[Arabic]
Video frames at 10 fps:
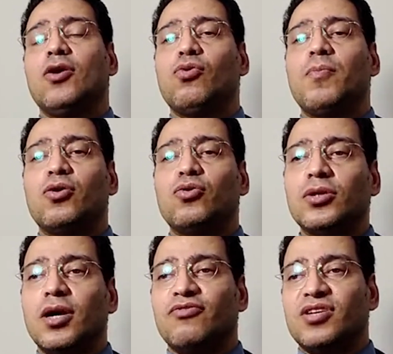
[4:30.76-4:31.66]

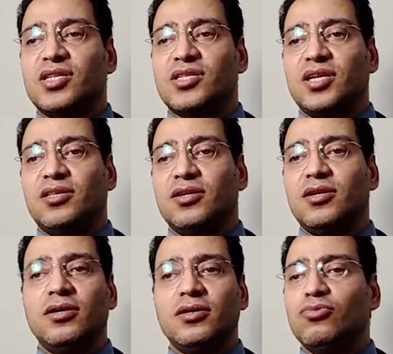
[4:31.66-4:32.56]
وموجوده في
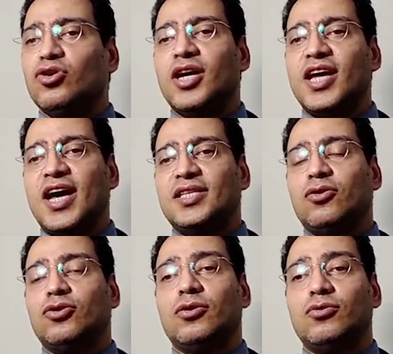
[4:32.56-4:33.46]
الصيدليات ممكن اي حد
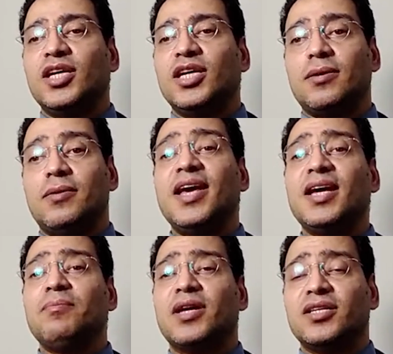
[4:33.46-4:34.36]
ياخدها ودي
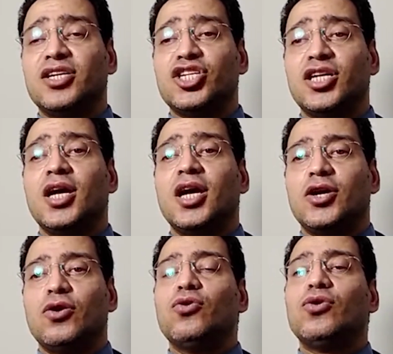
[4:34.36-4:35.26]
لكن ما نقدرش
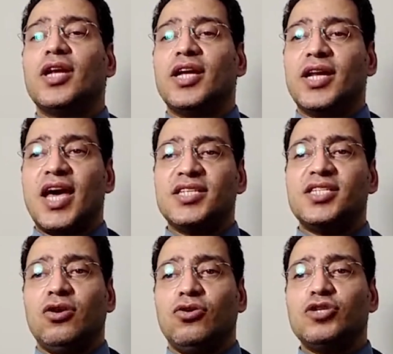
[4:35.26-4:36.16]
نقول ان
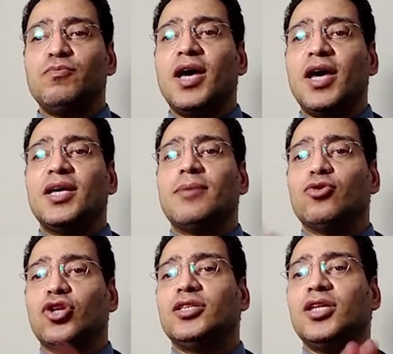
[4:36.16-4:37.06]
هذه العشبه هي
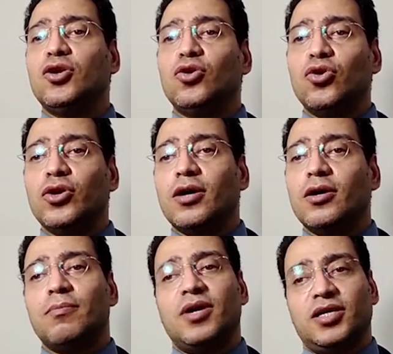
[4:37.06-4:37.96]
مضاده لكورونا
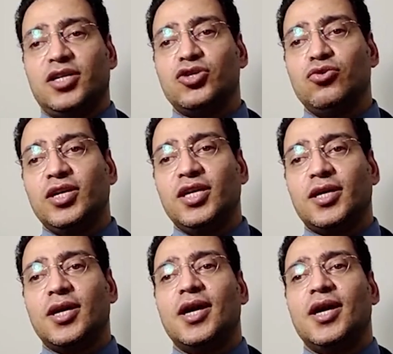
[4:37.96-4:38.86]
ما نقدرش نقول
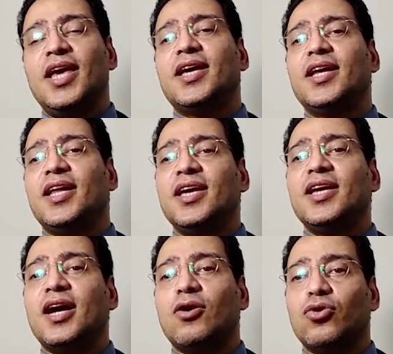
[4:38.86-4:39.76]
كده لكن
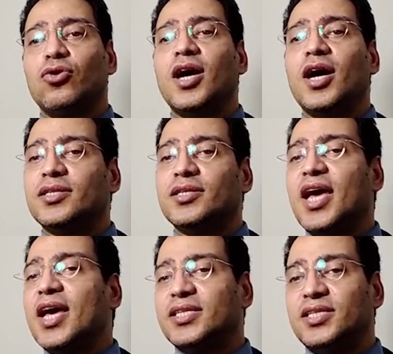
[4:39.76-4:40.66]
هي كورونا
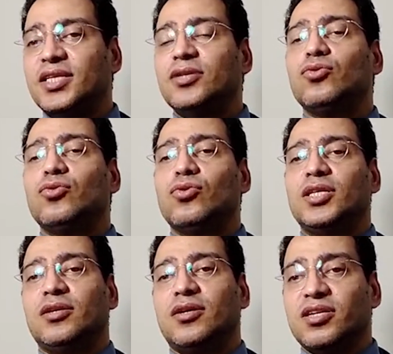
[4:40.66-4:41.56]
ده جديد
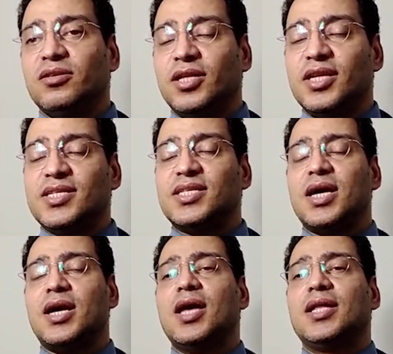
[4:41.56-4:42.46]
ودراسات
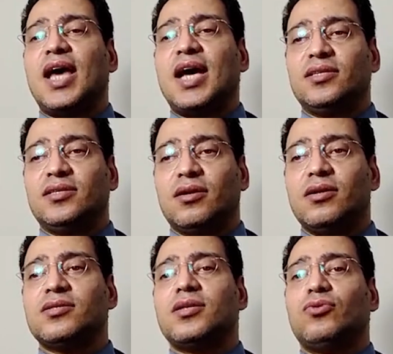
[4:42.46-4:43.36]
لسه تحت
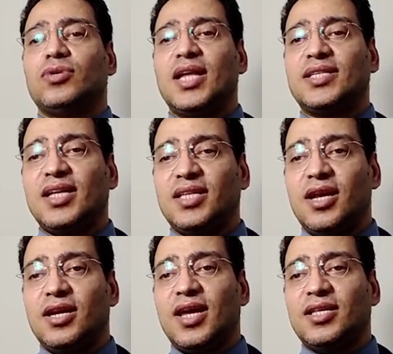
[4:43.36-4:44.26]
الدراسه ولا تحت
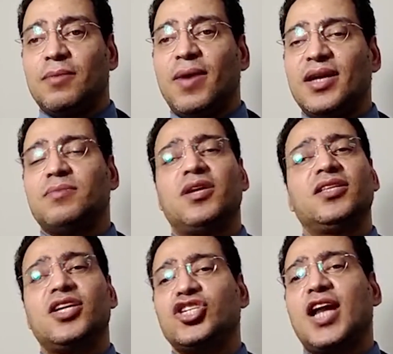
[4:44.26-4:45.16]
تحت البحث ما
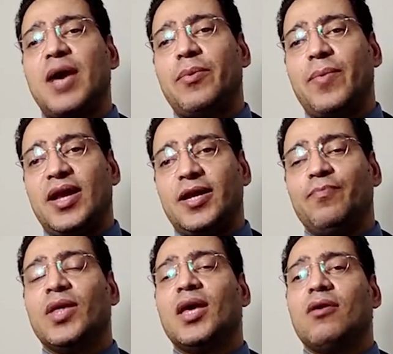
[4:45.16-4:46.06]
نقدرش نعمم عليه
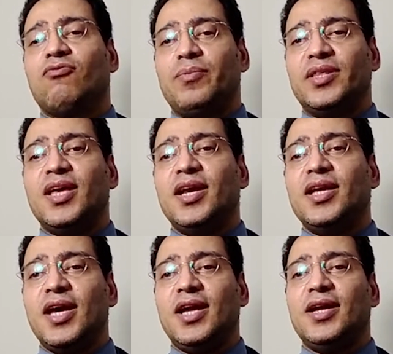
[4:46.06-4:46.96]

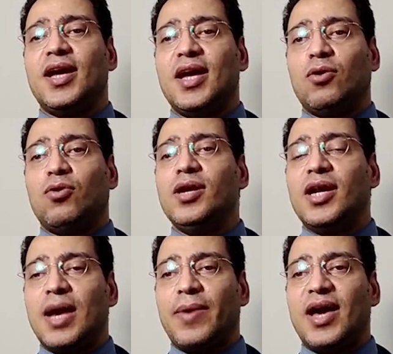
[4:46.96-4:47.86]
فبالتالي احنا كل
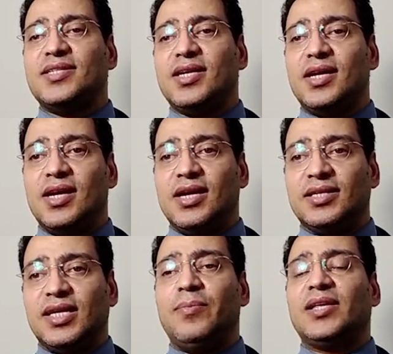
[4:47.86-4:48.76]
الابحاث اللي
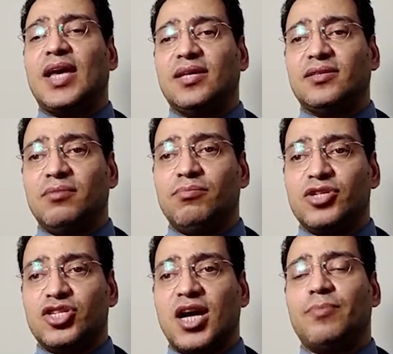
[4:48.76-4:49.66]
اتعملت على الطب
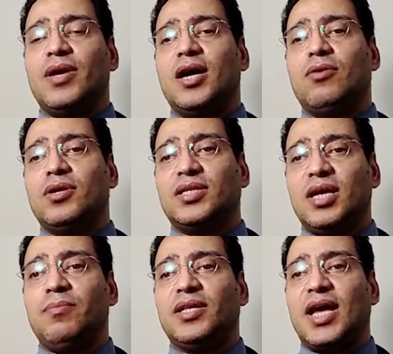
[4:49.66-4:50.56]
الشعبي او اللي
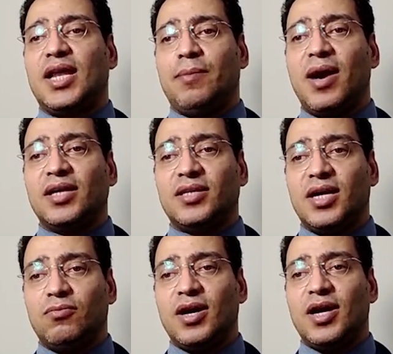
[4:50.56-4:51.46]
اتعملت على بعض
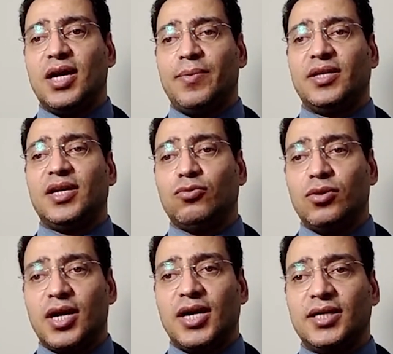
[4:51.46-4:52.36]
انواع النباتات
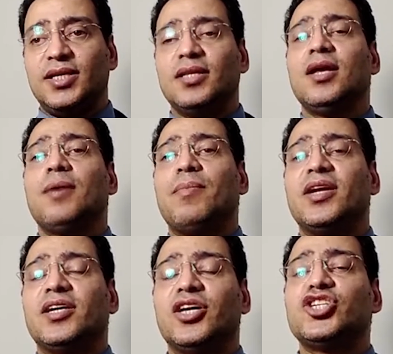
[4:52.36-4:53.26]
والحاجات ديت ما
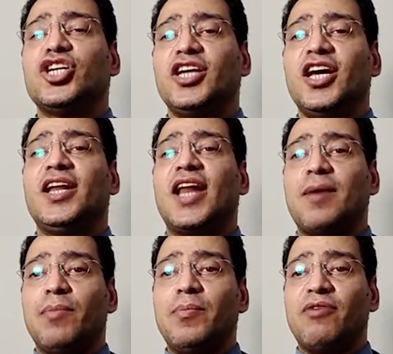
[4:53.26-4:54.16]
نقدرش ان احنا
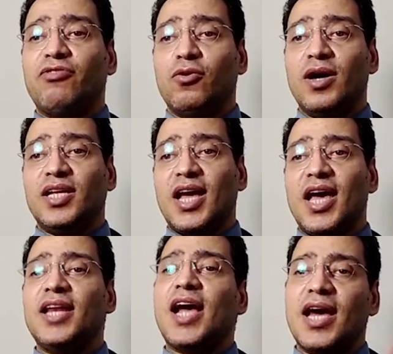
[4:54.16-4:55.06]
نعممها في الوقت
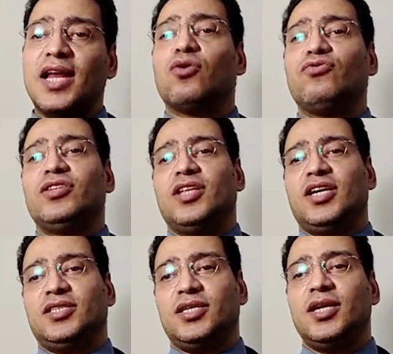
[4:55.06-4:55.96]
الحالي على كوفيد 19